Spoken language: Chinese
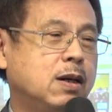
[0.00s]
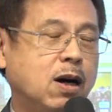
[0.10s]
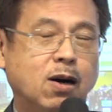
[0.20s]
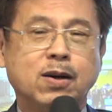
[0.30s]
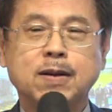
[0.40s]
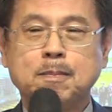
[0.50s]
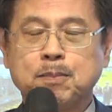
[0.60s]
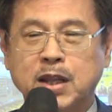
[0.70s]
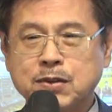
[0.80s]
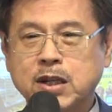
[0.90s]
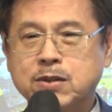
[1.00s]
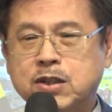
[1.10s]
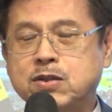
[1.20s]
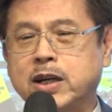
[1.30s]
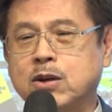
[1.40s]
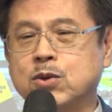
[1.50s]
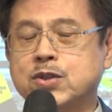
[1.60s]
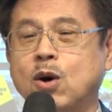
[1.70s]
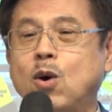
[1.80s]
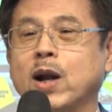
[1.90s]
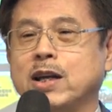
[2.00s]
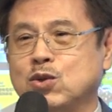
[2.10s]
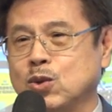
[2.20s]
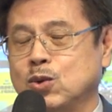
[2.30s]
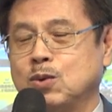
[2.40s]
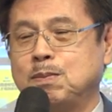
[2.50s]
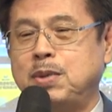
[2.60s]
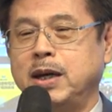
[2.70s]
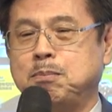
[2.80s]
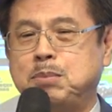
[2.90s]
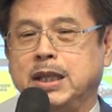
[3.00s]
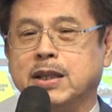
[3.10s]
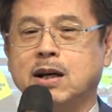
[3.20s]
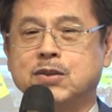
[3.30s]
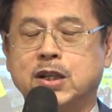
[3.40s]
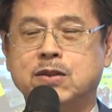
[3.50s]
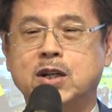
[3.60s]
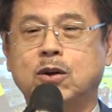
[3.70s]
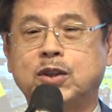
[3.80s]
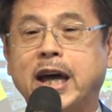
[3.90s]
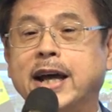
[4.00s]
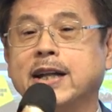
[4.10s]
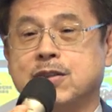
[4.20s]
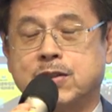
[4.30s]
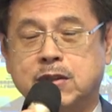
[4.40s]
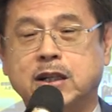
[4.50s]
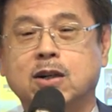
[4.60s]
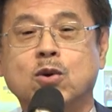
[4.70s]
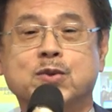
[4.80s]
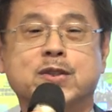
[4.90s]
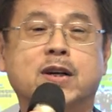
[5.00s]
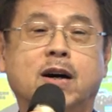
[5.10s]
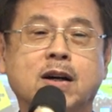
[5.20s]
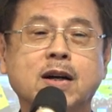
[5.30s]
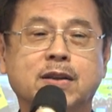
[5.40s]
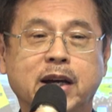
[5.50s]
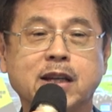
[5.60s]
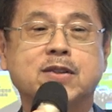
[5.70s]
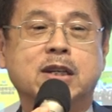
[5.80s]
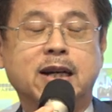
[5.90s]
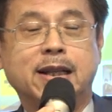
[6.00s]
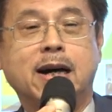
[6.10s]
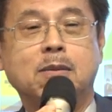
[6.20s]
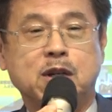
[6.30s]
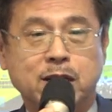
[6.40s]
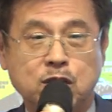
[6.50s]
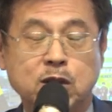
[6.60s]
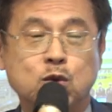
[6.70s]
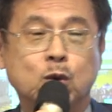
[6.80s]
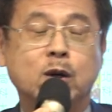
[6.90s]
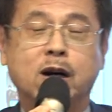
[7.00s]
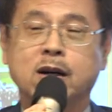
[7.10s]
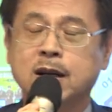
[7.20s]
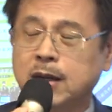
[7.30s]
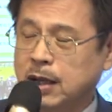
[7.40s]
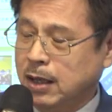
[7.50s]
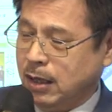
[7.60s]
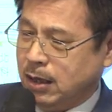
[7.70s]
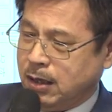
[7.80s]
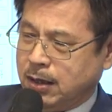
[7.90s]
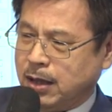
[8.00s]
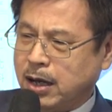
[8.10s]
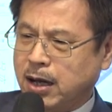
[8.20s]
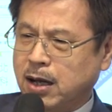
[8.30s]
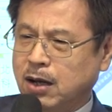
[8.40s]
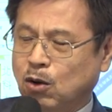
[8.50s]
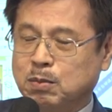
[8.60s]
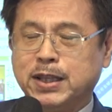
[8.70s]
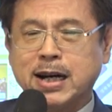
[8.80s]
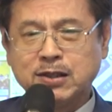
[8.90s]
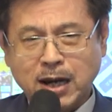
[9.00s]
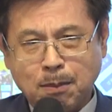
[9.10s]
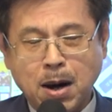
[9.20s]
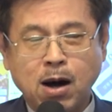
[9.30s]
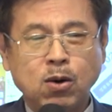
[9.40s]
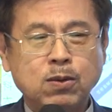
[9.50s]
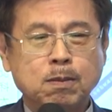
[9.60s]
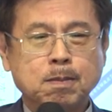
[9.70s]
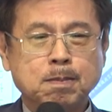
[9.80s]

好，那这个 CJ 公司后来就被并到这个叫 Talos 这个公司哈，Talos 应该大家比较清楚哈。那我们当下包。